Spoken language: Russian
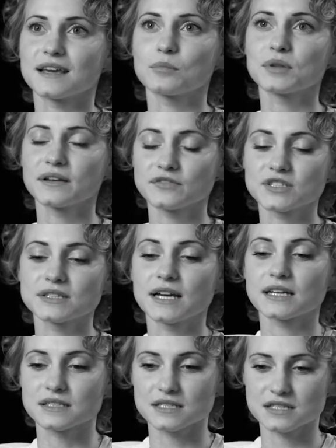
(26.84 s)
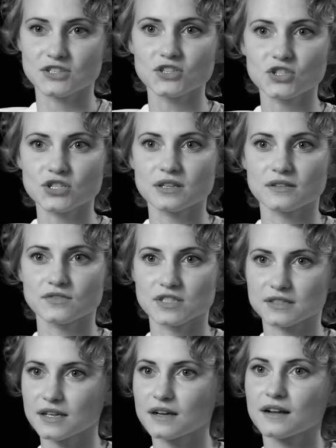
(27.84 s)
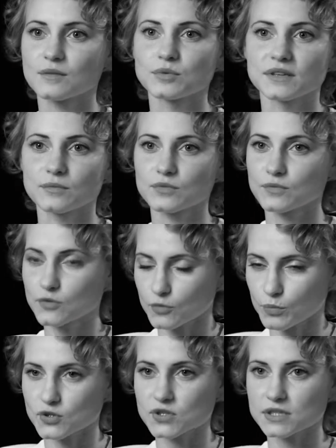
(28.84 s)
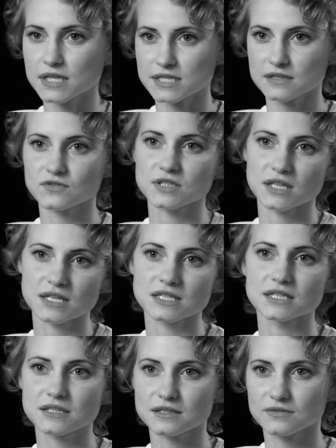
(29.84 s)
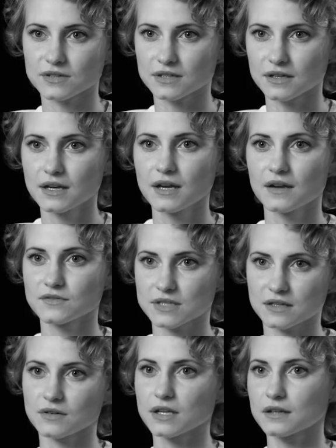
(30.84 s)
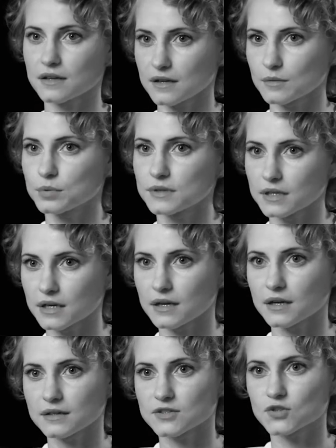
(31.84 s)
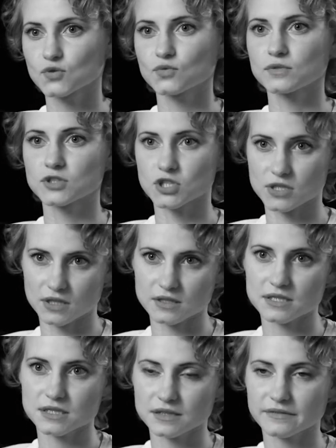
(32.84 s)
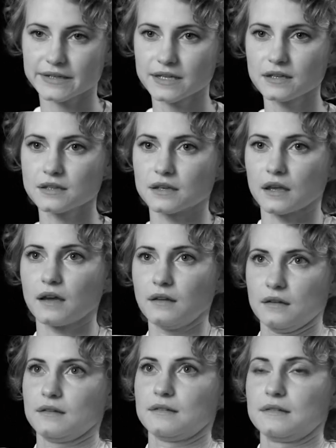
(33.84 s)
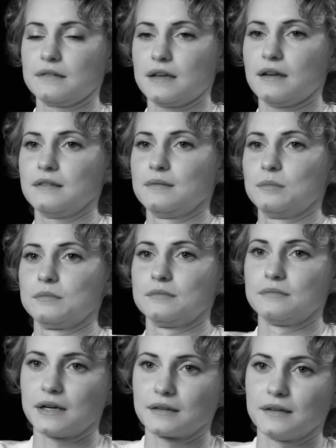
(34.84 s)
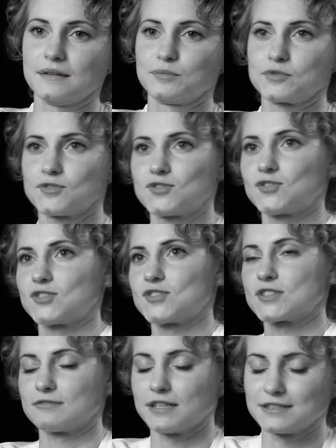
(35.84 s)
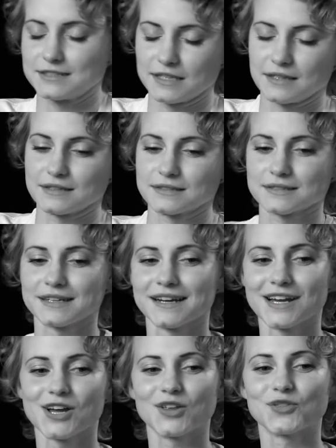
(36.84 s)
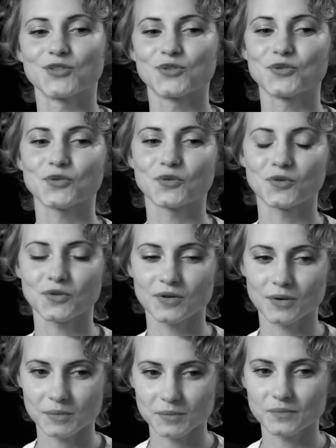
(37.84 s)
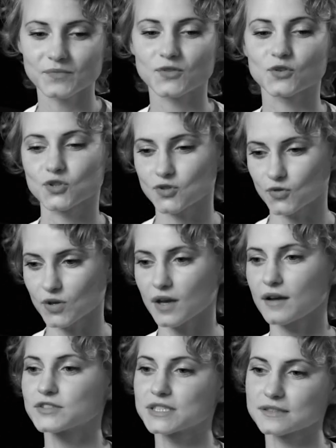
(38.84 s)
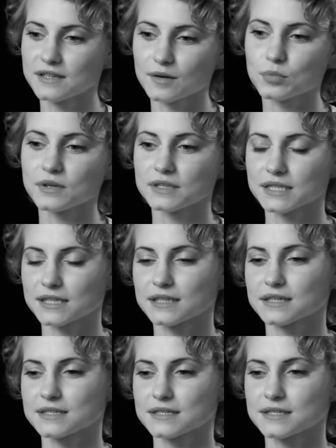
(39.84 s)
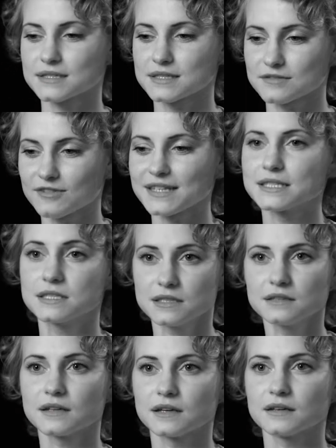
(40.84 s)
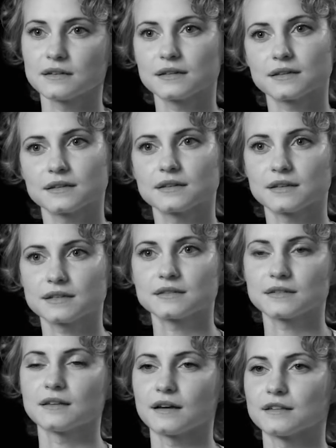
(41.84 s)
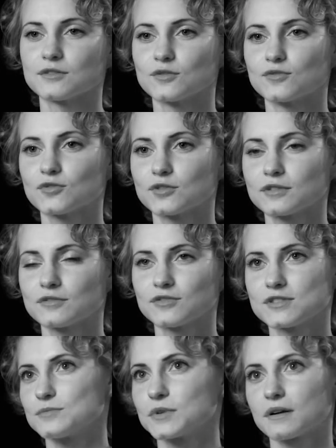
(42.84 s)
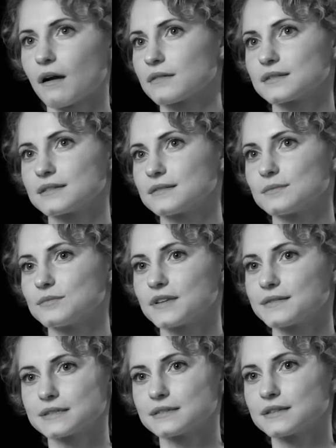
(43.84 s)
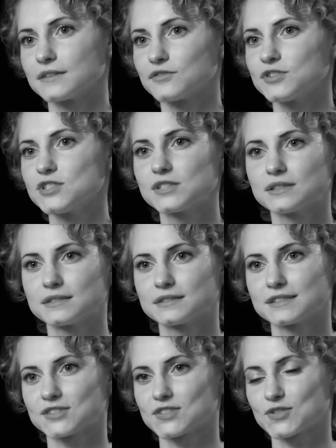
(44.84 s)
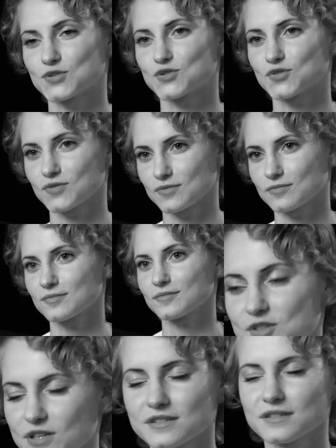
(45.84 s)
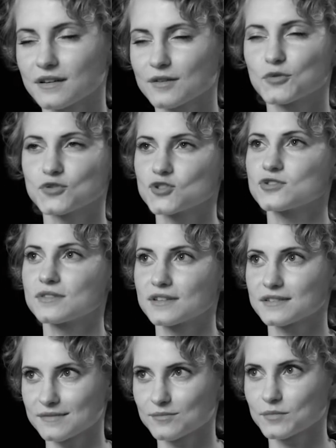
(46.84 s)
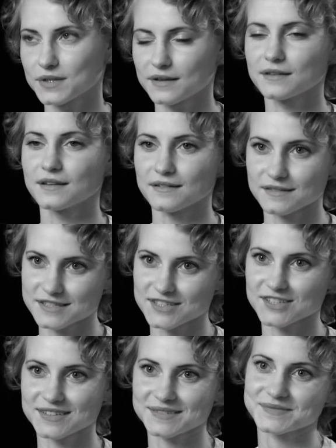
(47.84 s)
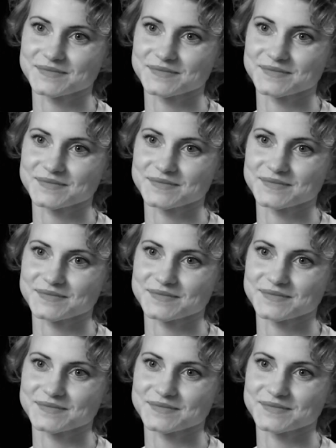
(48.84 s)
я была всегда артистичная, всегда как бы, просто Настя всегда с детства вставала как бы на стул и читала стихотворение, я рядом могла просто танцевать стоять. Но то, что я всегда была такая заводила, э, это да. Ну вот, видимо, как-то, наверное, она видела это, не знаю, что. Сейчас я очень ей благодарна за это